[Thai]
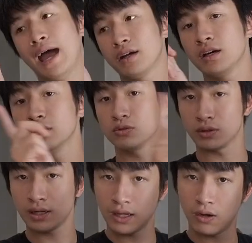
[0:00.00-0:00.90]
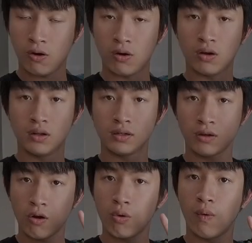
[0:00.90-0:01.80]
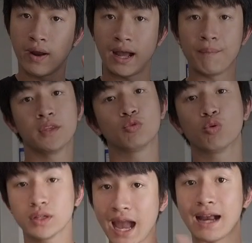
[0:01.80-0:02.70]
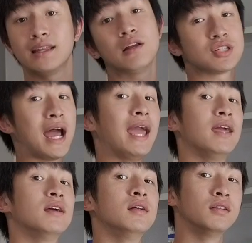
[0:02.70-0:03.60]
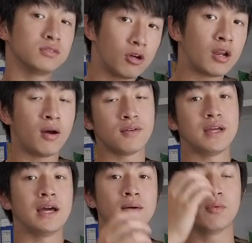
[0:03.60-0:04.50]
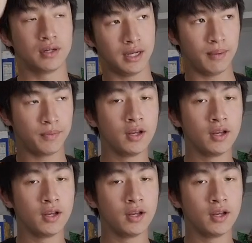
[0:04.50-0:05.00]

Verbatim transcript: ยก็คือโซนข้างในห้องครัวนะครับทุกอย่างที่เราใช้ต้องทำความสะอาดทั้งหมดนะครับ